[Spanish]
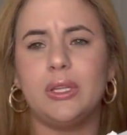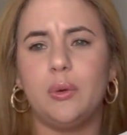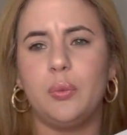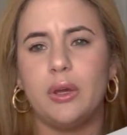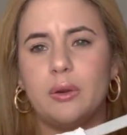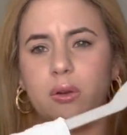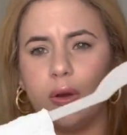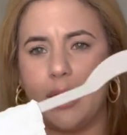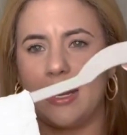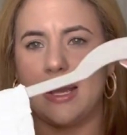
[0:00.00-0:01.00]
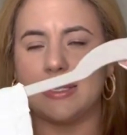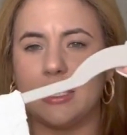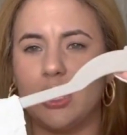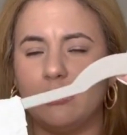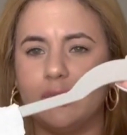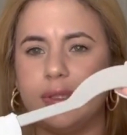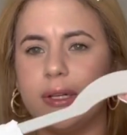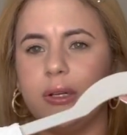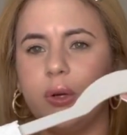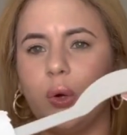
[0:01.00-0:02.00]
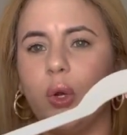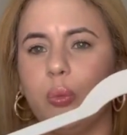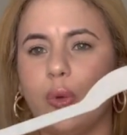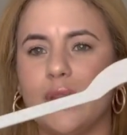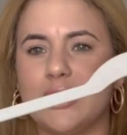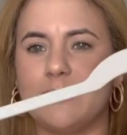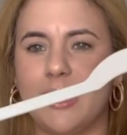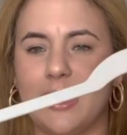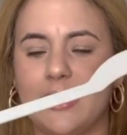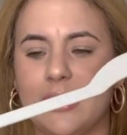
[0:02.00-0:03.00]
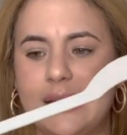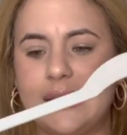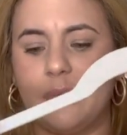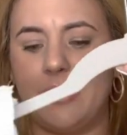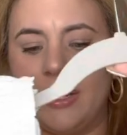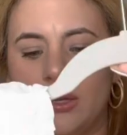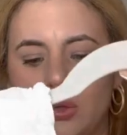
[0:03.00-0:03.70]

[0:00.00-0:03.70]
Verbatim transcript: te lo puedes colocar así como está o lo puedes bajar así para el